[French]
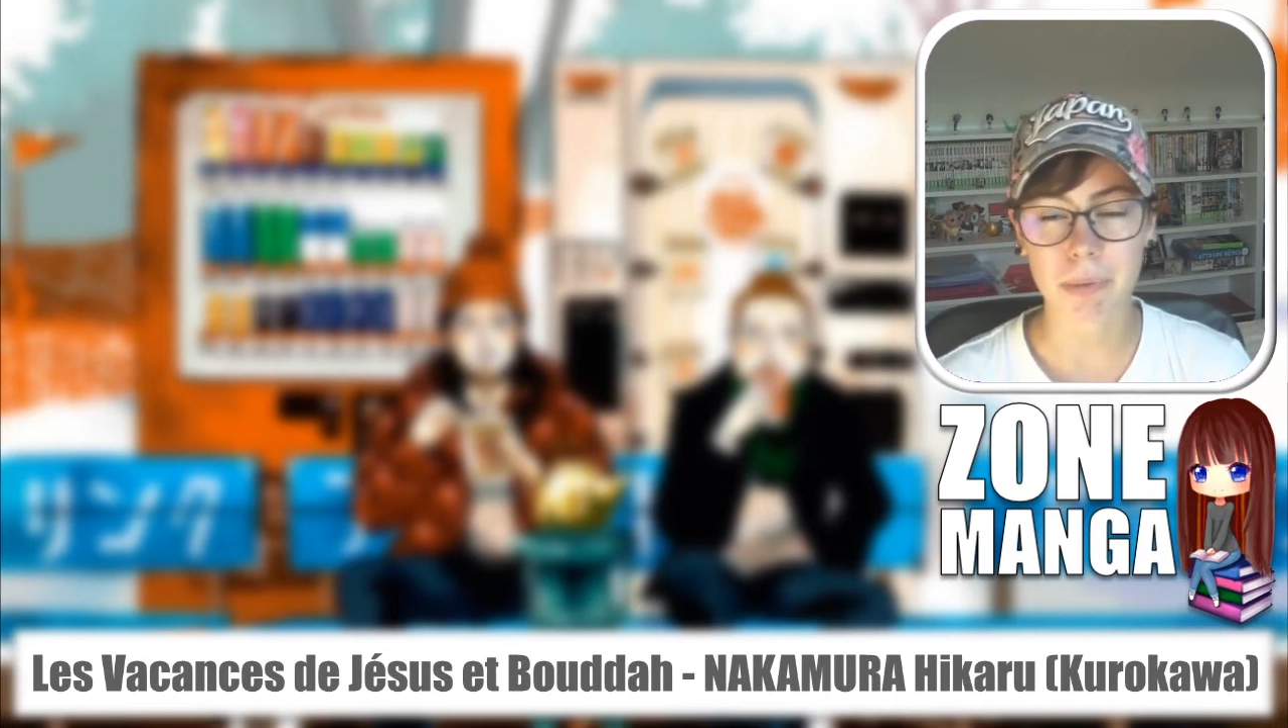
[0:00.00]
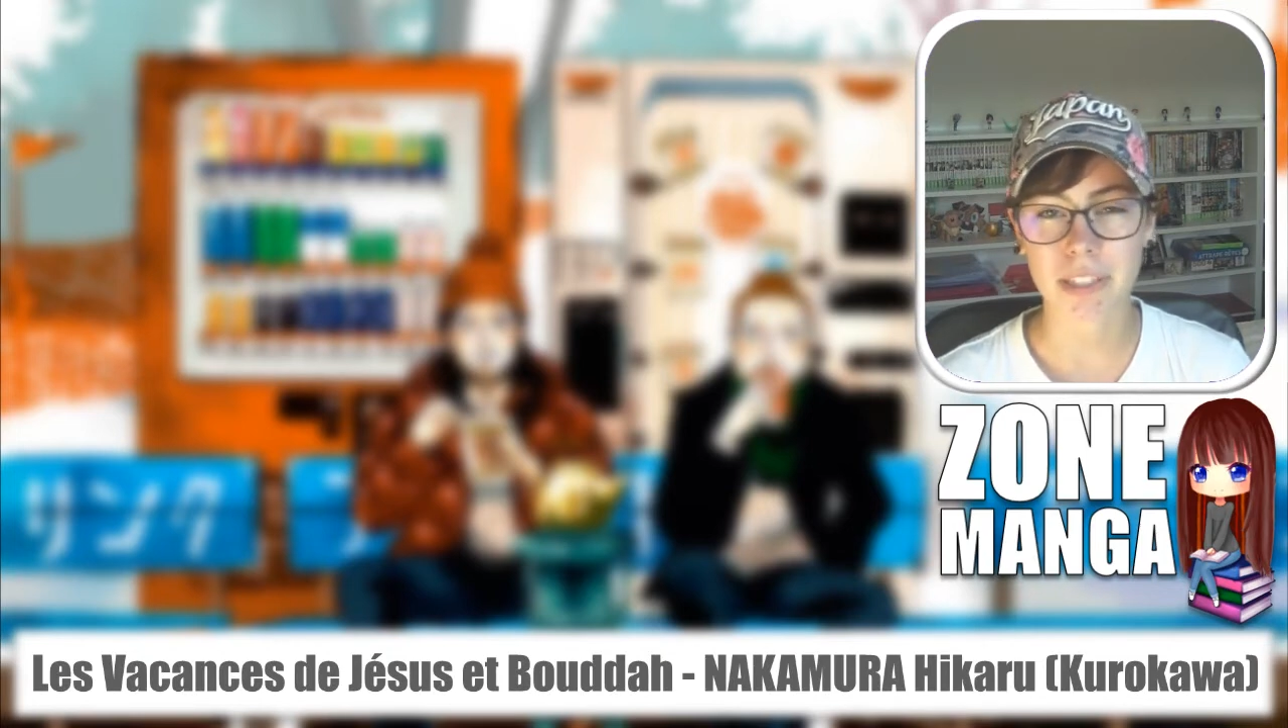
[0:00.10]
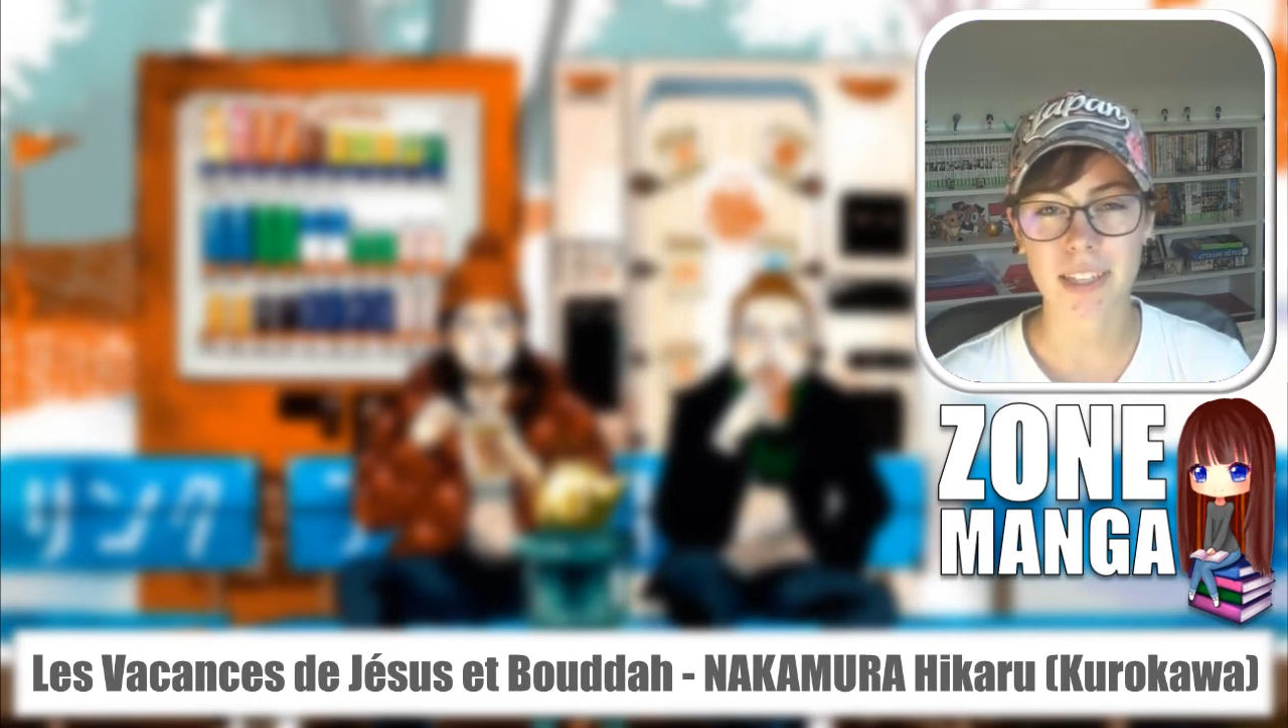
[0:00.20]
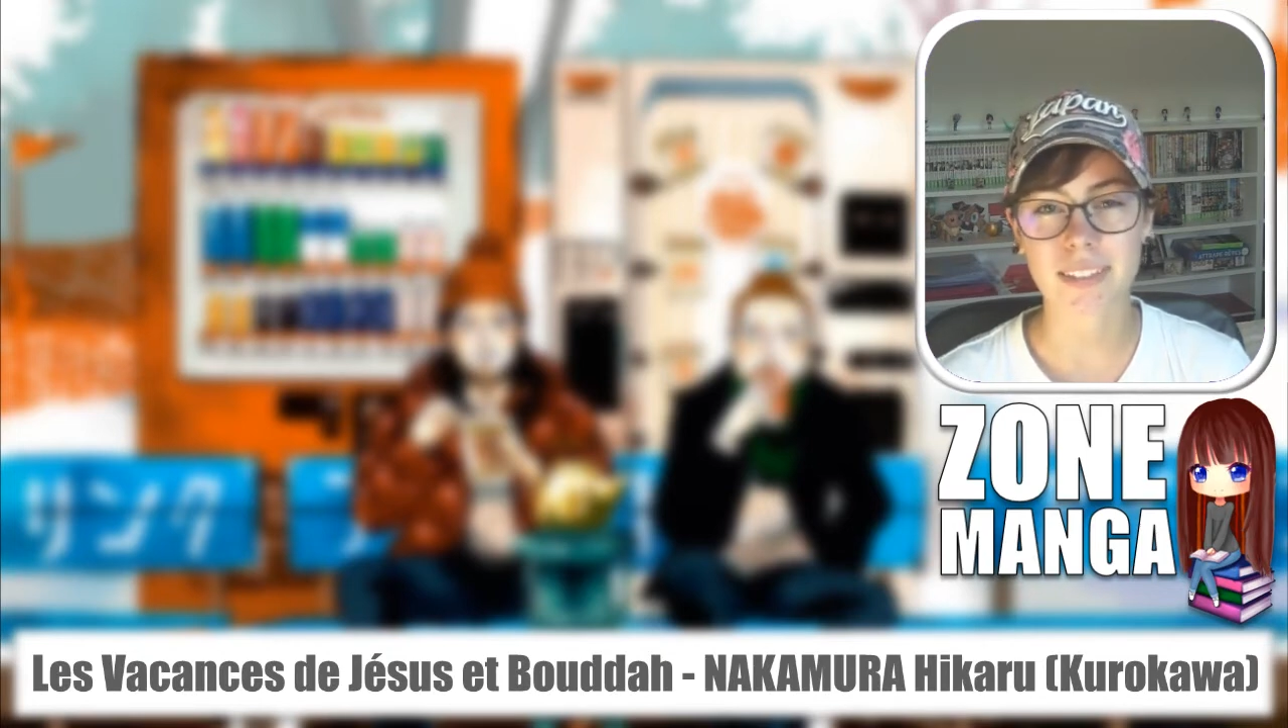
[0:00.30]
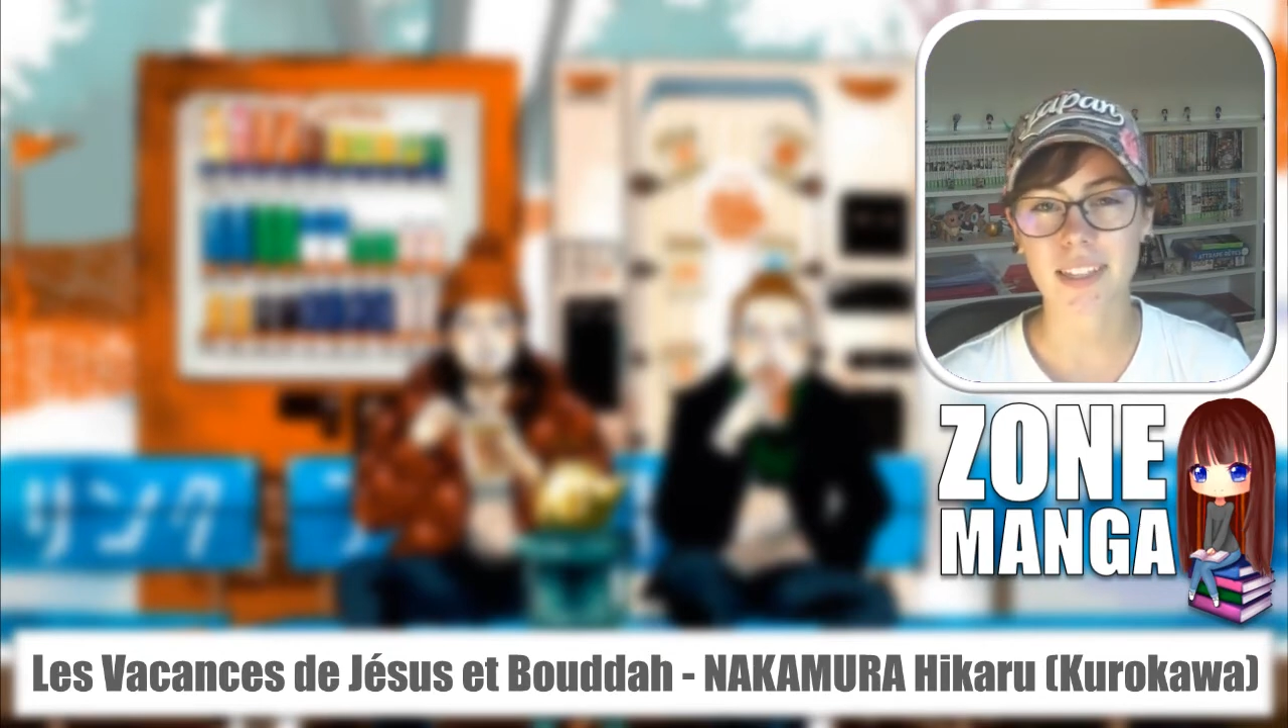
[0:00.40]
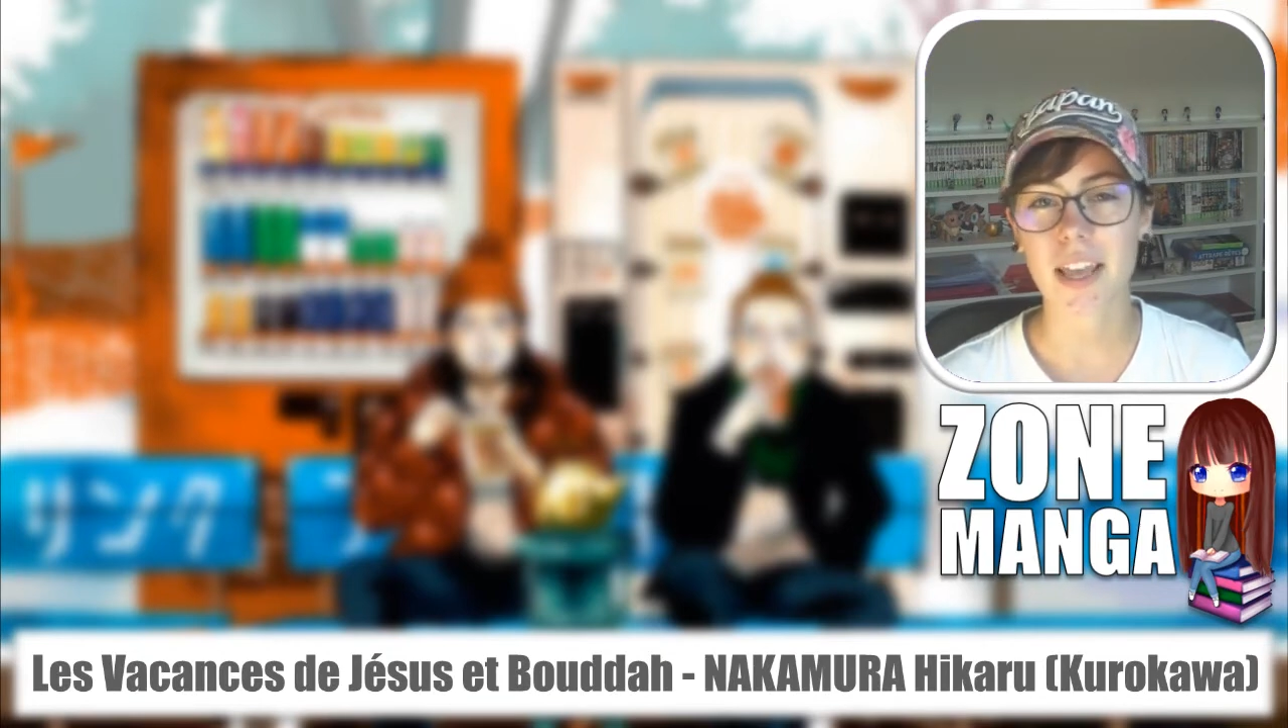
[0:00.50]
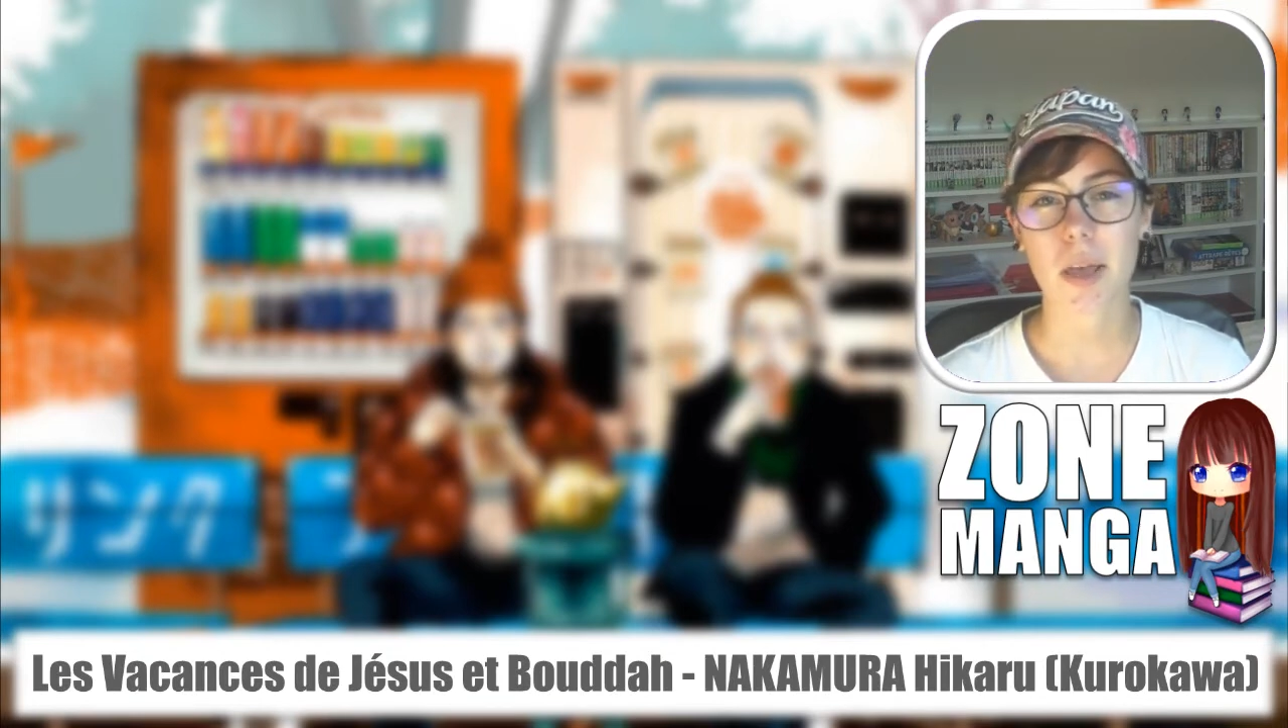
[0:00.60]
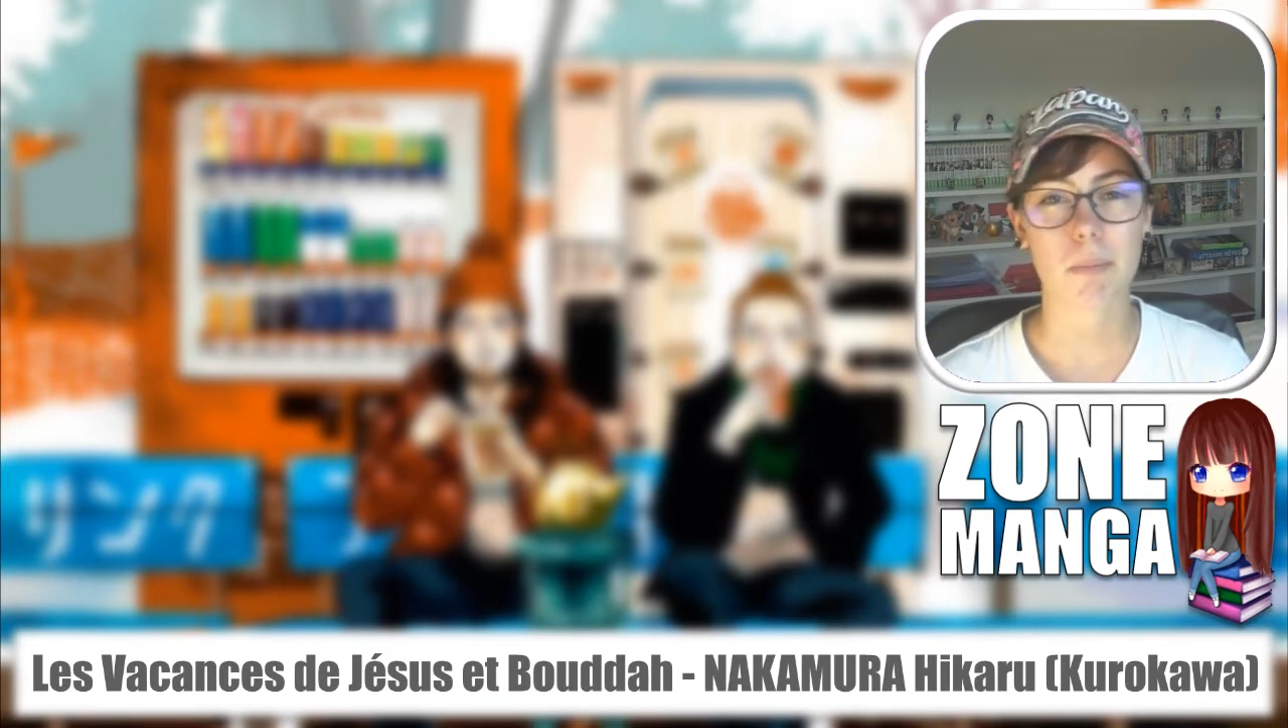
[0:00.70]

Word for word: ma tête,